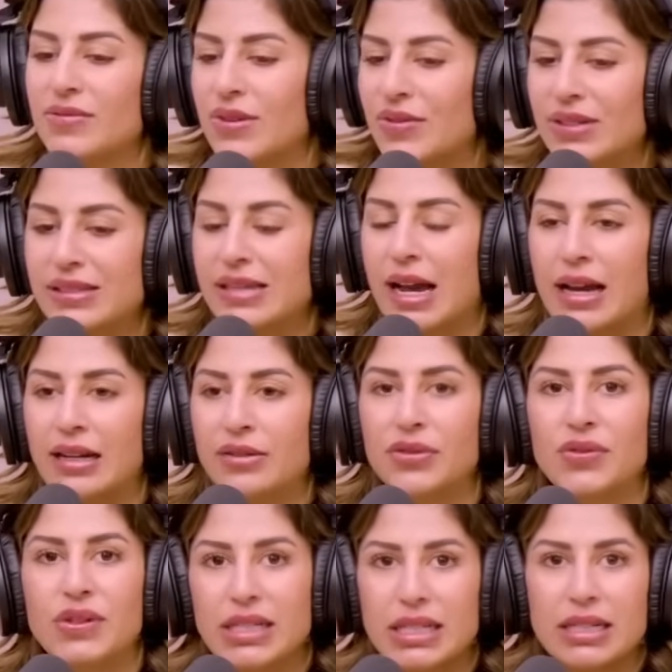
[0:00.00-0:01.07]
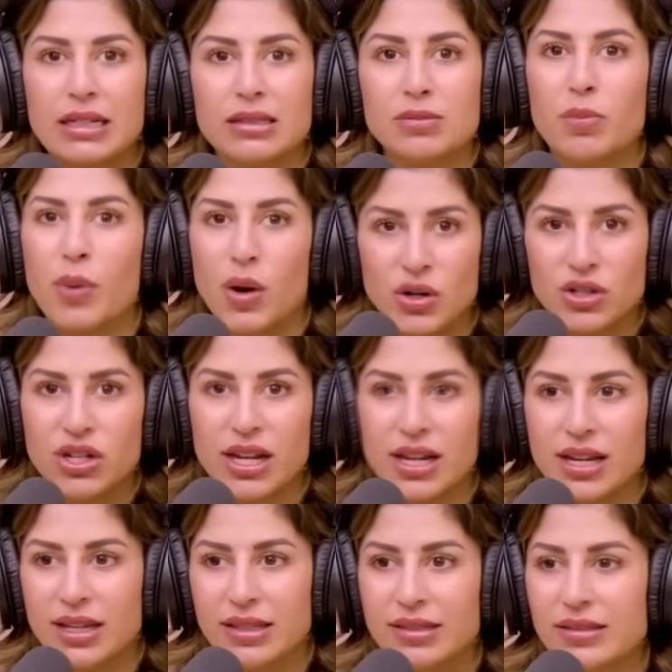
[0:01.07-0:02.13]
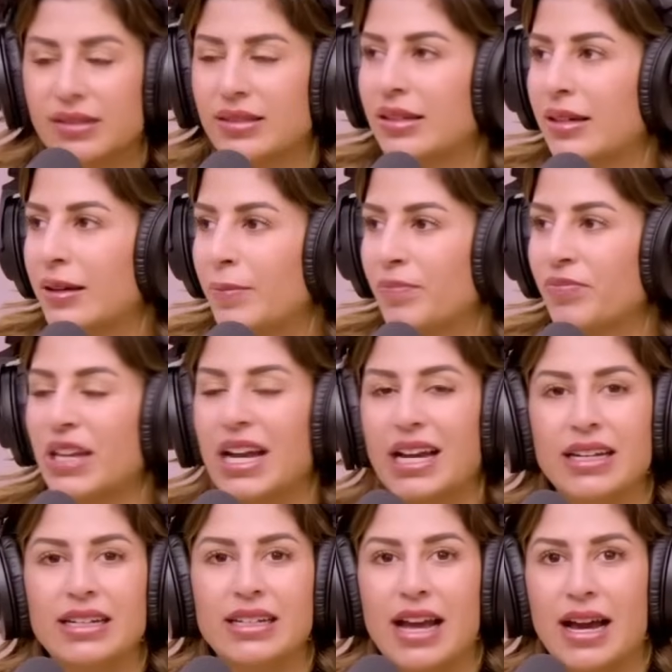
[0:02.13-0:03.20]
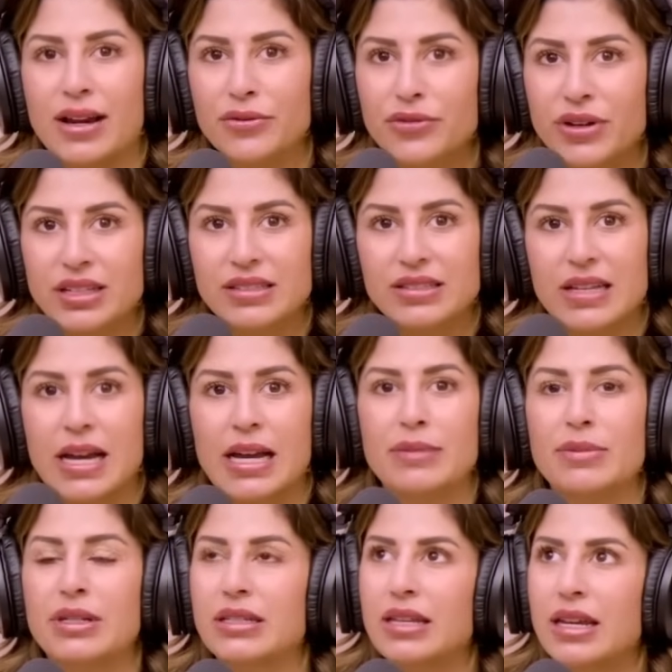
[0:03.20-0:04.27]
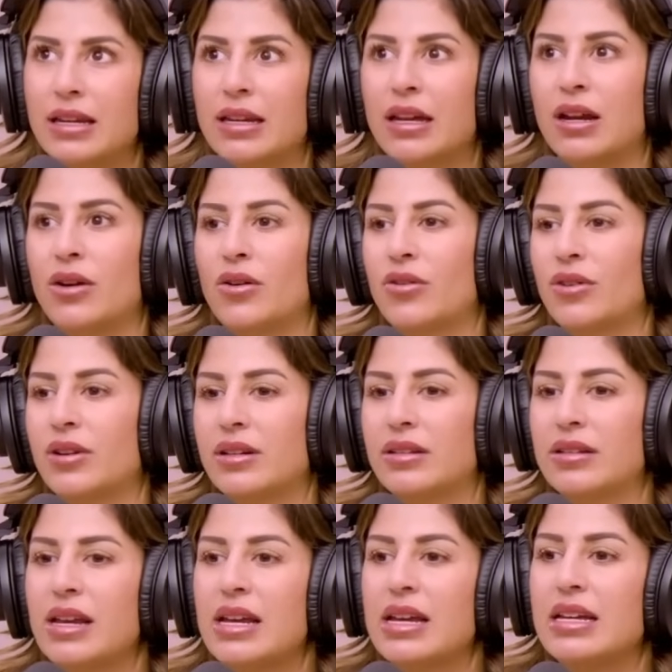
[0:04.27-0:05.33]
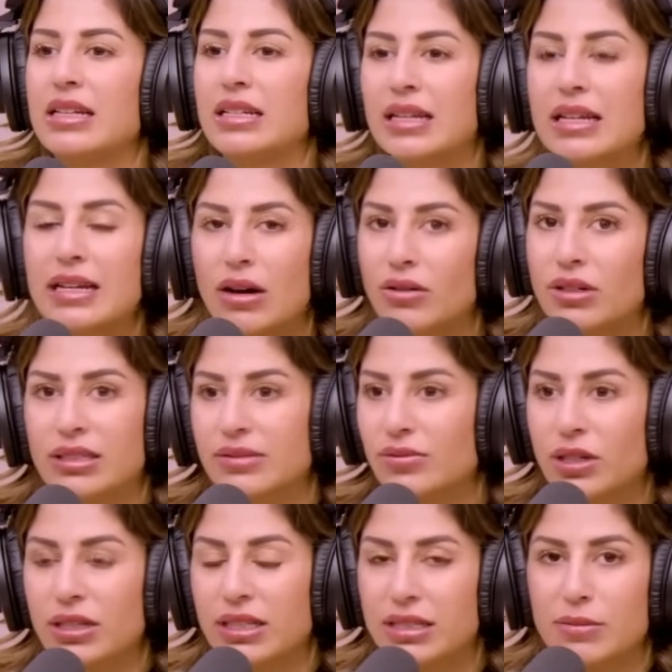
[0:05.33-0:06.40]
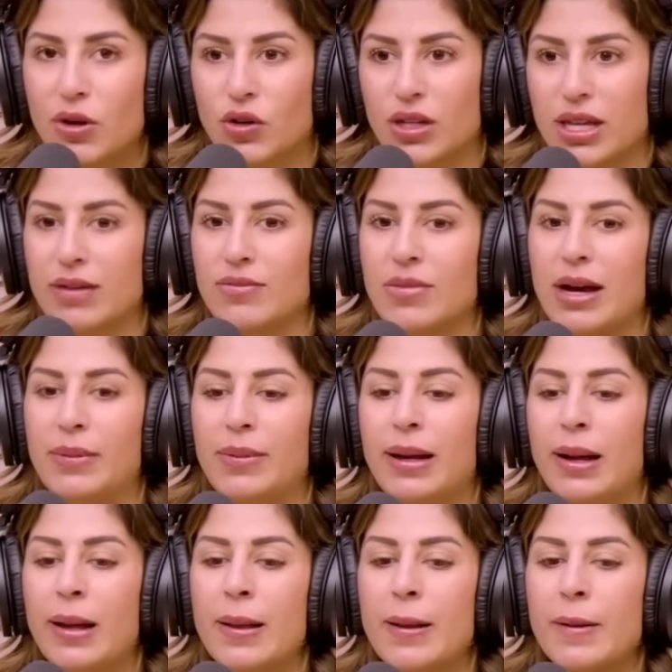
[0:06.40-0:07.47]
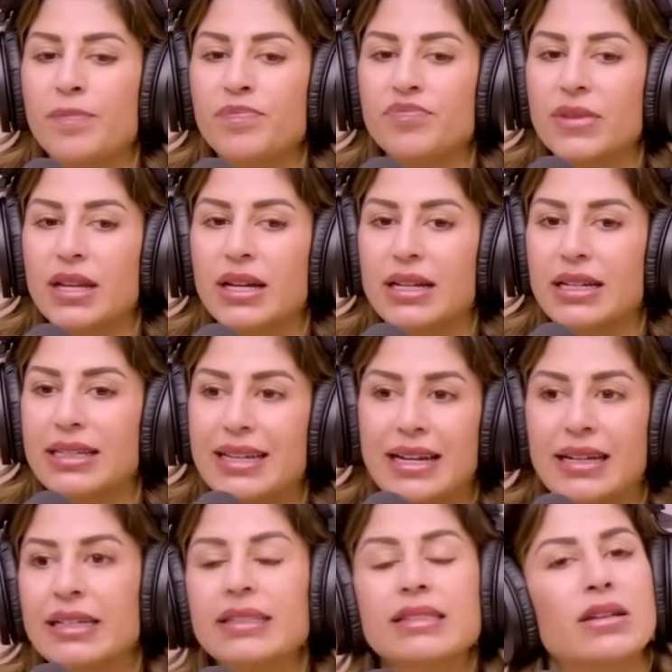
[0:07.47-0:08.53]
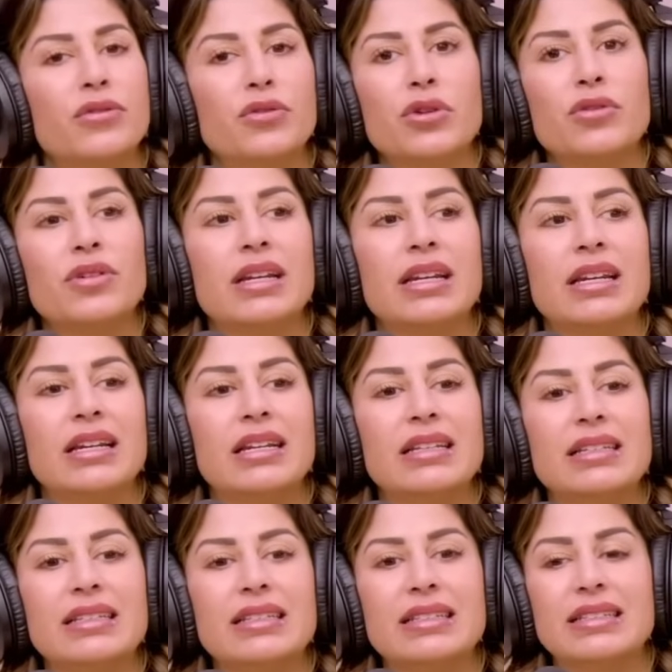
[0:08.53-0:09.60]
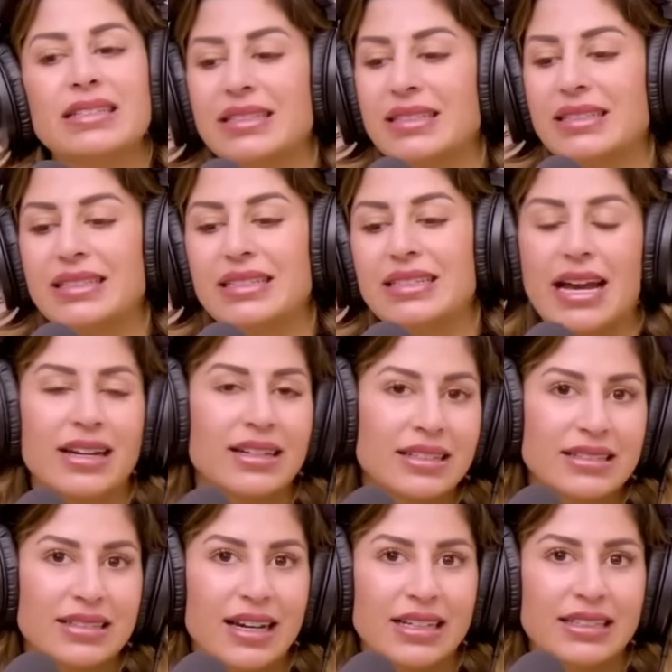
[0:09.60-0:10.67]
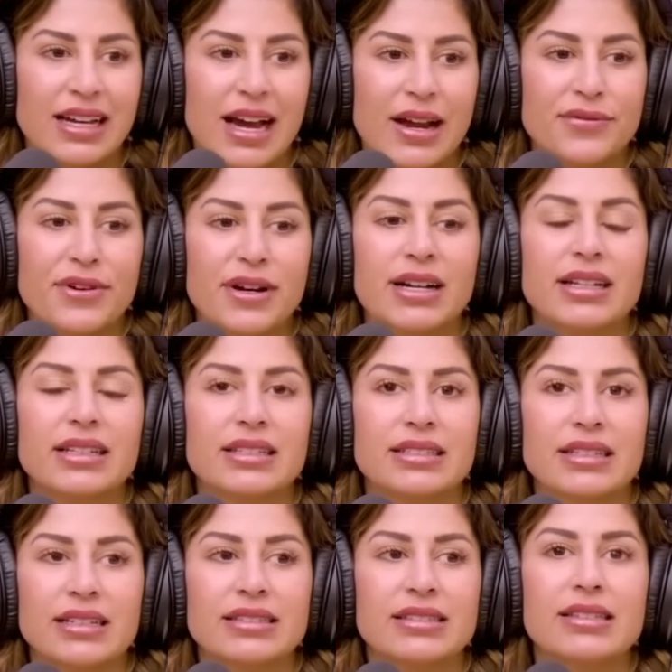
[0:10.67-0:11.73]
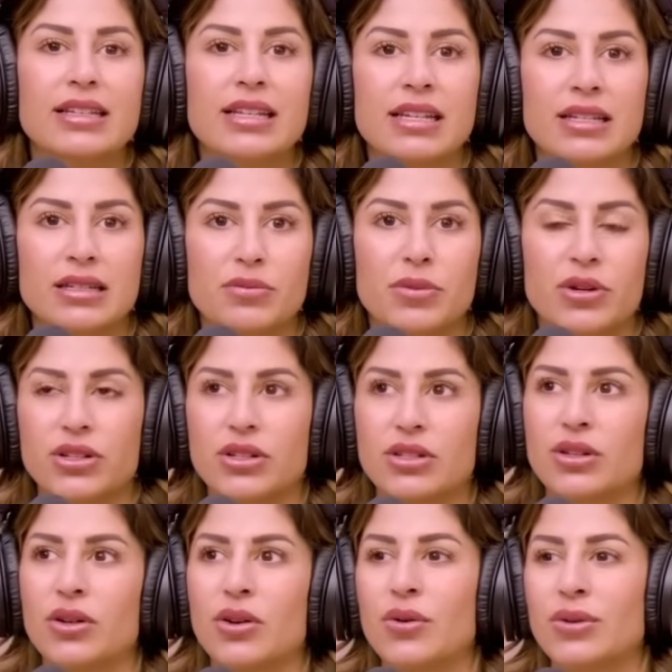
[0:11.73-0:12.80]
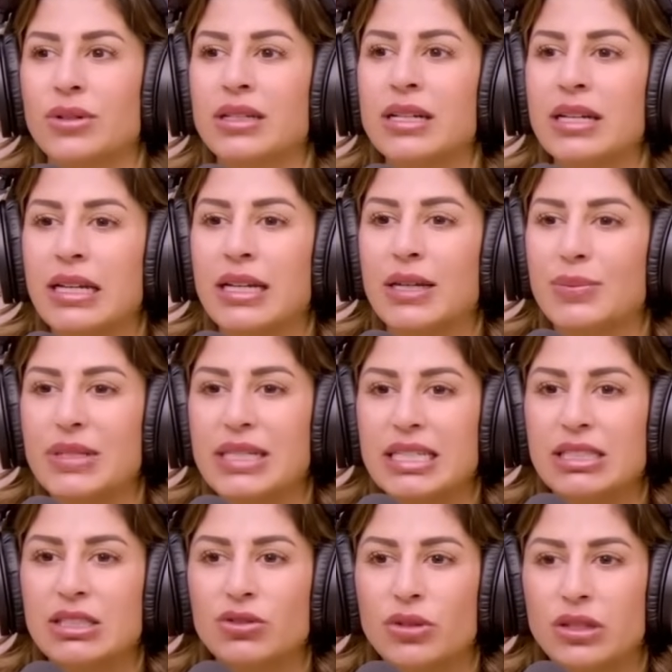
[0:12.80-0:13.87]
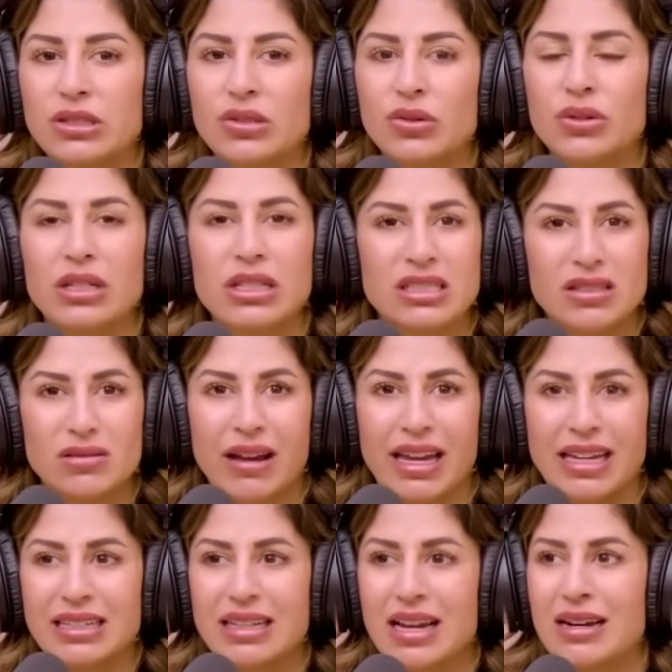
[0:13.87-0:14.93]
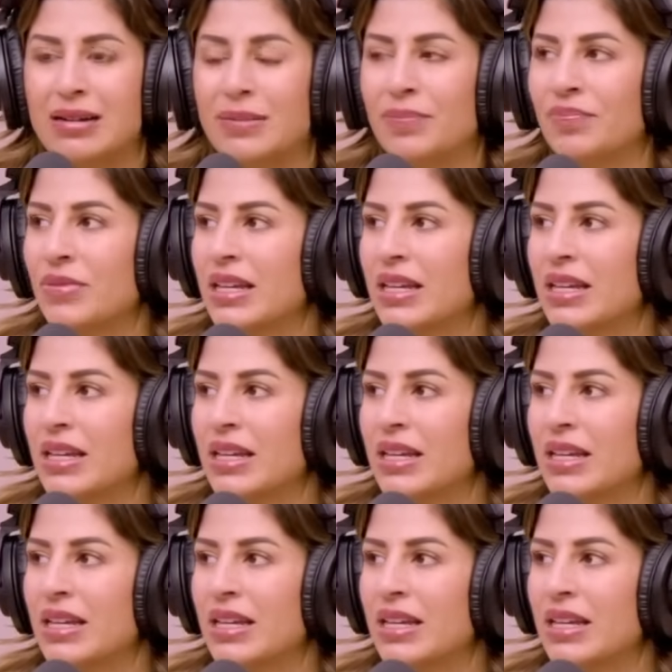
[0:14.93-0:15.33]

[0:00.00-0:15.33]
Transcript: wir wissen ja alle, wie wichtig das Bonding ist, ähm, gerade in der Anfangszeit mit Kindern. Und genau das wollte ich ihm auch geben, aber ich kann nichts dafür, wenn die andere Seite einfach das Ganze nicht möchte und mit der Situation nicht zurechtkam